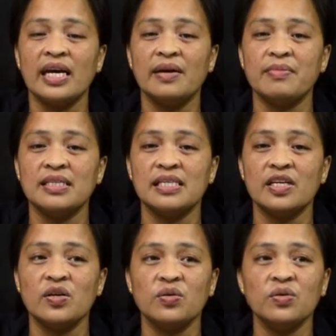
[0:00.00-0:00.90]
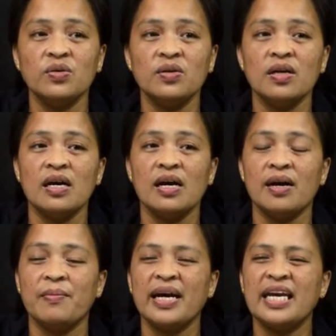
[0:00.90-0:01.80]
MECQ.
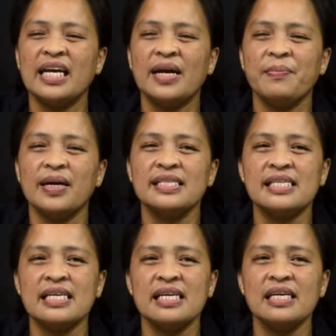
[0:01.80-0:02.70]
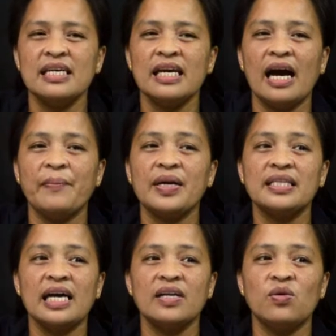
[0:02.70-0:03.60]
Mahirap kasi
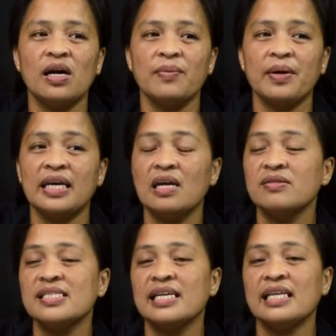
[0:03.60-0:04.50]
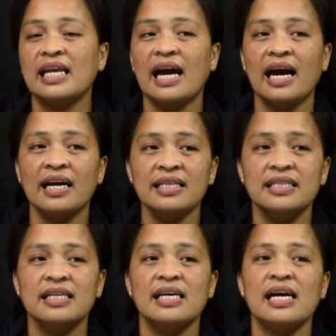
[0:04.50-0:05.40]
apektado ang pagkilos nating lahat
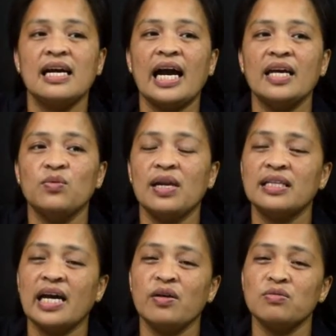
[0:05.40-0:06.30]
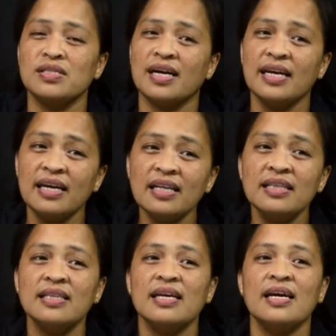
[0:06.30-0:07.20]
kahit wala tayong sakit.
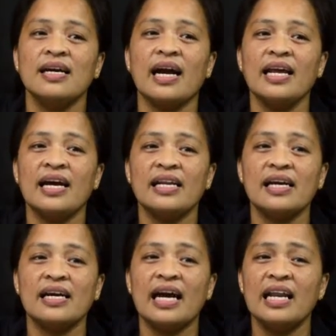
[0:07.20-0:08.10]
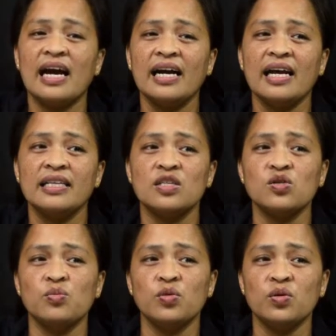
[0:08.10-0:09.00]
Kailan, kailangan nating
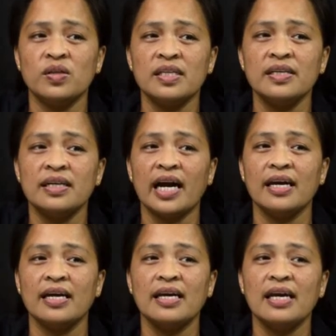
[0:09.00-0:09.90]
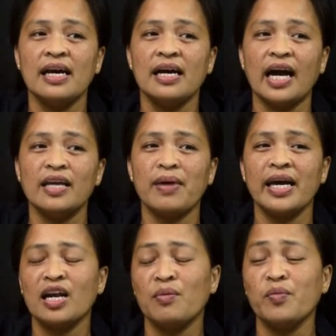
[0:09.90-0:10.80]
sumunod kahit, kahit
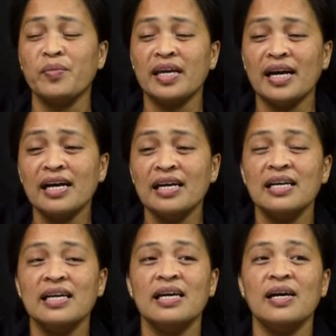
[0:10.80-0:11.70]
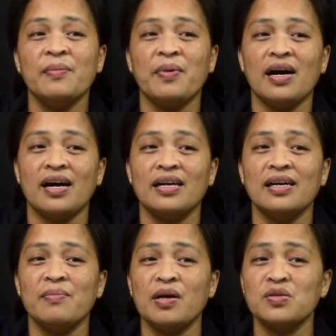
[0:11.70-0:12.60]
mahirap huminga pag
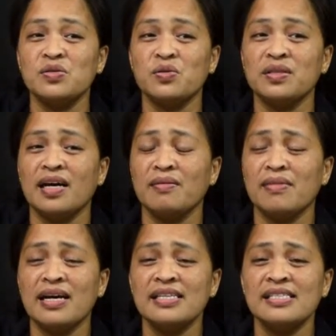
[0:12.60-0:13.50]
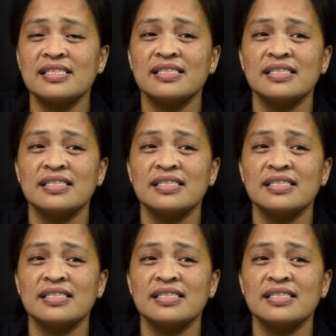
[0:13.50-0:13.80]
magsusuot ng mask.